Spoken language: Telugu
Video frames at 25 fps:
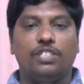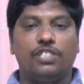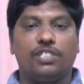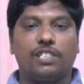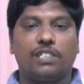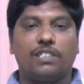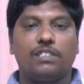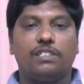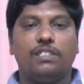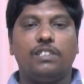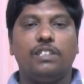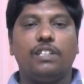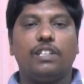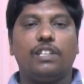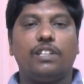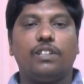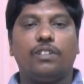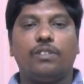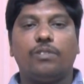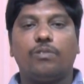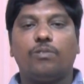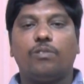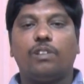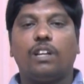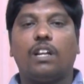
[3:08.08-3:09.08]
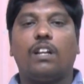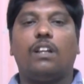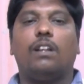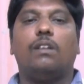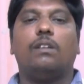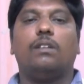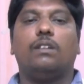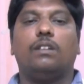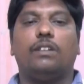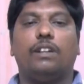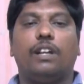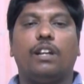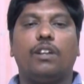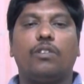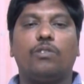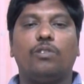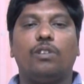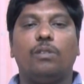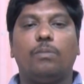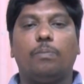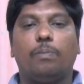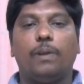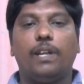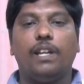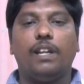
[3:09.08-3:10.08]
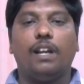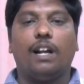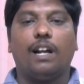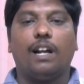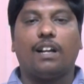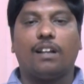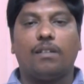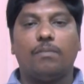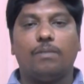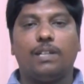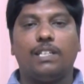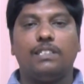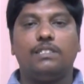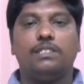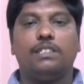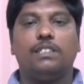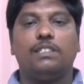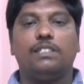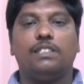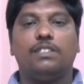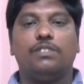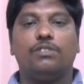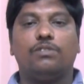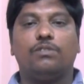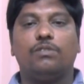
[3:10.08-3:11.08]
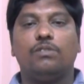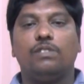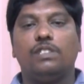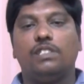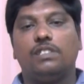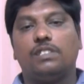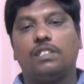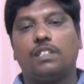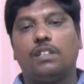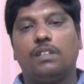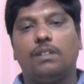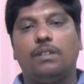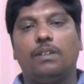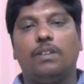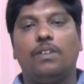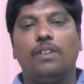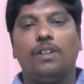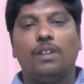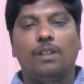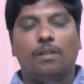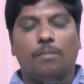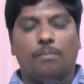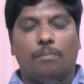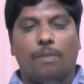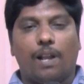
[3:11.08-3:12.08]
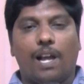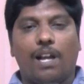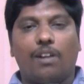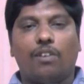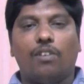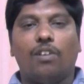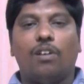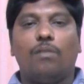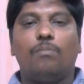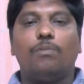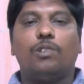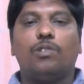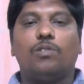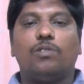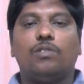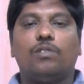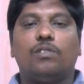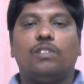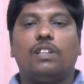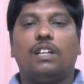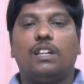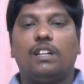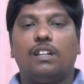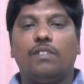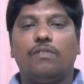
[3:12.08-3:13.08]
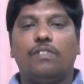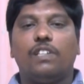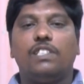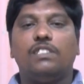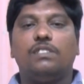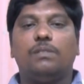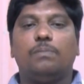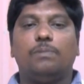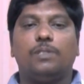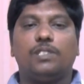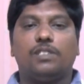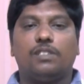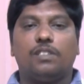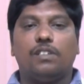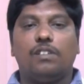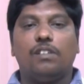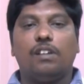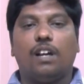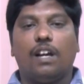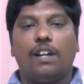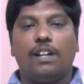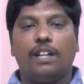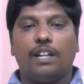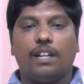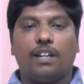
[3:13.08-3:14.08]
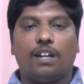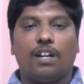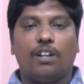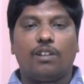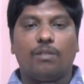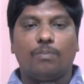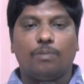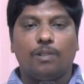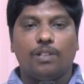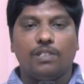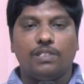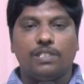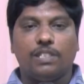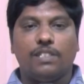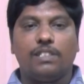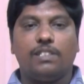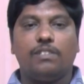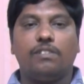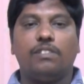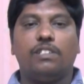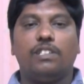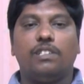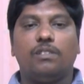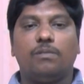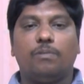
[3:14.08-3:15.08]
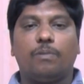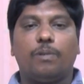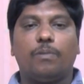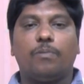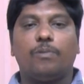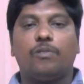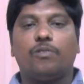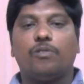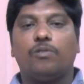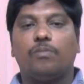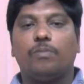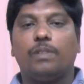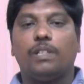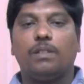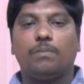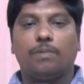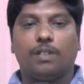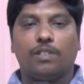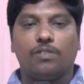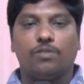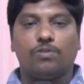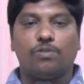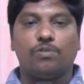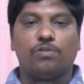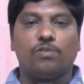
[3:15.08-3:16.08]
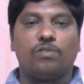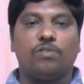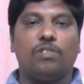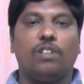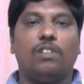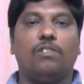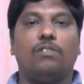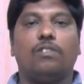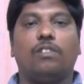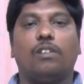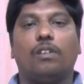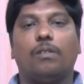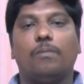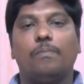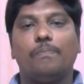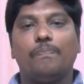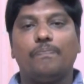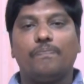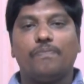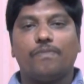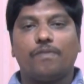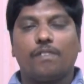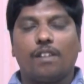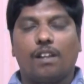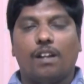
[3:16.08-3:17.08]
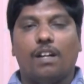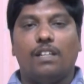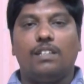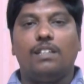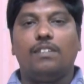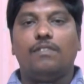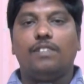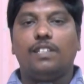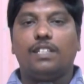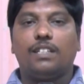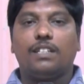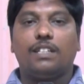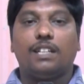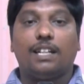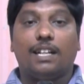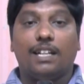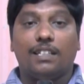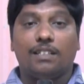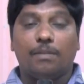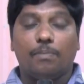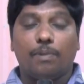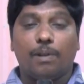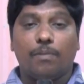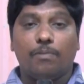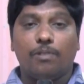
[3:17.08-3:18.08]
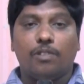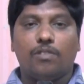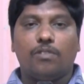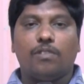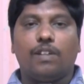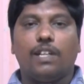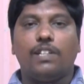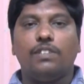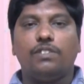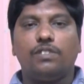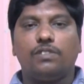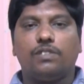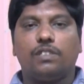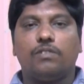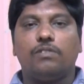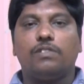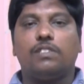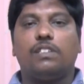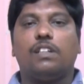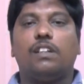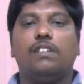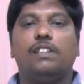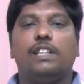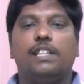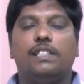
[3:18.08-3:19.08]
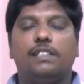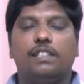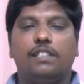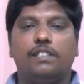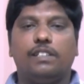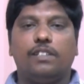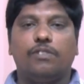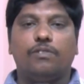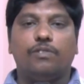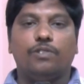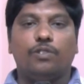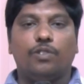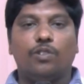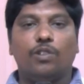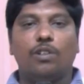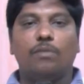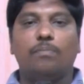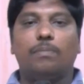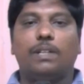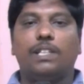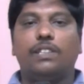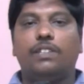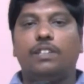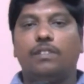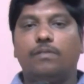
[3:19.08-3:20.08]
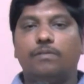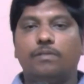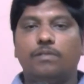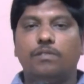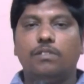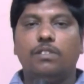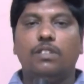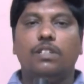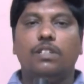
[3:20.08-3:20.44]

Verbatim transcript: ఇసుక సిండికేట్ను కూడా నెల నెలకొల్పి అక్రమార్జన చేస్తూ ఇసుకని బ్లాక్లో అమ్ముకుంటున్నారని వైసీపీ శ్రేణులు అనేక ఆరోపణలు చేయటం టీవీ ప్రభుత్వం మీద మనం చూస్తూనే ఉన్నాం అదేవిధంగా గత ప్రభుత్వం ఐదు సంవత్సరాలు ఏదైతే ఉందో మద్యం